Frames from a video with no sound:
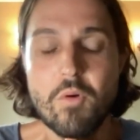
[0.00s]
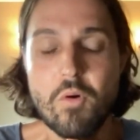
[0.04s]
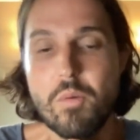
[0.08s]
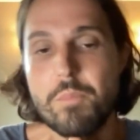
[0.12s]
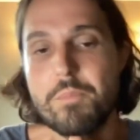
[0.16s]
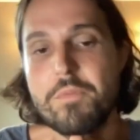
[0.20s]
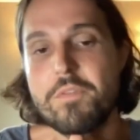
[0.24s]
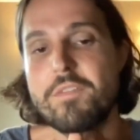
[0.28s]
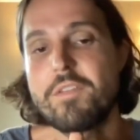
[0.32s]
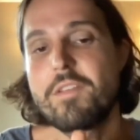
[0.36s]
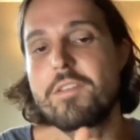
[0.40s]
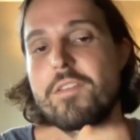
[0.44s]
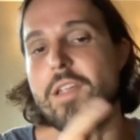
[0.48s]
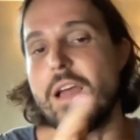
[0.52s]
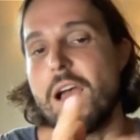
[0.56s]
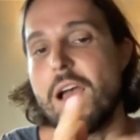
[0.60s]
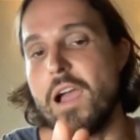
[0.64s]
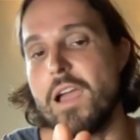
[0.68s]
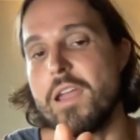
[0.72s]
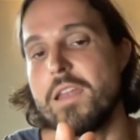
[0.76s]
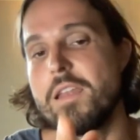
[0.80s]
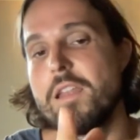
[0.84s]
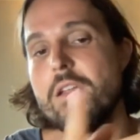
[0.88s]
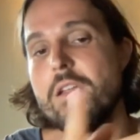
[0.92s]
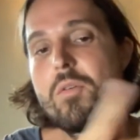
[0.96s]
ob es das
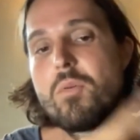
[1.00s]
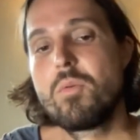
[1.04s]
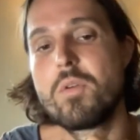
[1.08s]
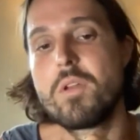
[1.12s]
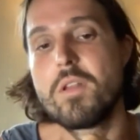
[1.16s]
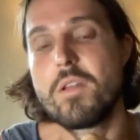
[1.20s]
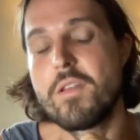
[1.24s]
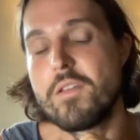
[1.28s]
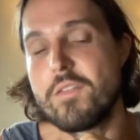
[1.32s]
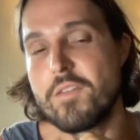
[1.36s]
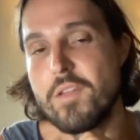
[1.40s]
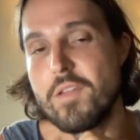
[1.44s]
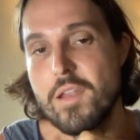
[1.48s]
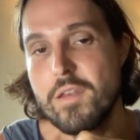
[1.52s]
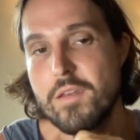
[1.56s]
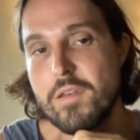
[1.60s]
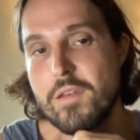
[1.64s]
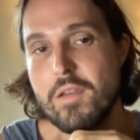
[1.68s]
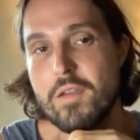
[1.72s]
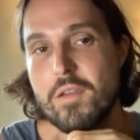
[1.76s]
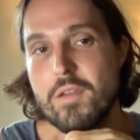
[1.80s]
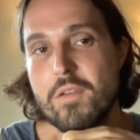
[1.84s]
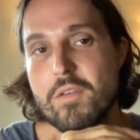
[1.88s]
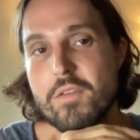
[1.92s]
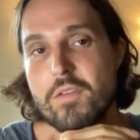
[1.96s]
eine oder das
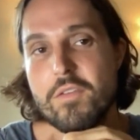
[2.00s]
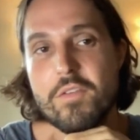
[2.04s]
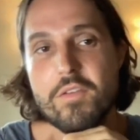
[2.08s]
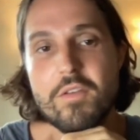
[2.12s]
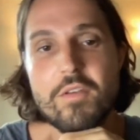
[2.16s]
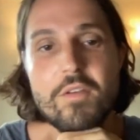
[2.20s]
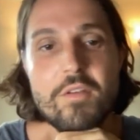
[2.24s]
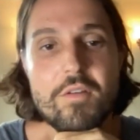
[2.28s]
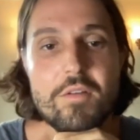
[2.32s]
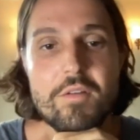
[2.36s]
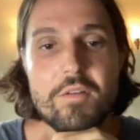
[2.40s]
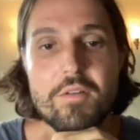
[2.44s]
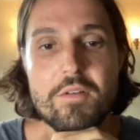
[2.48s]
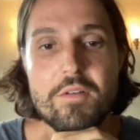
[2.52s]
andere ist?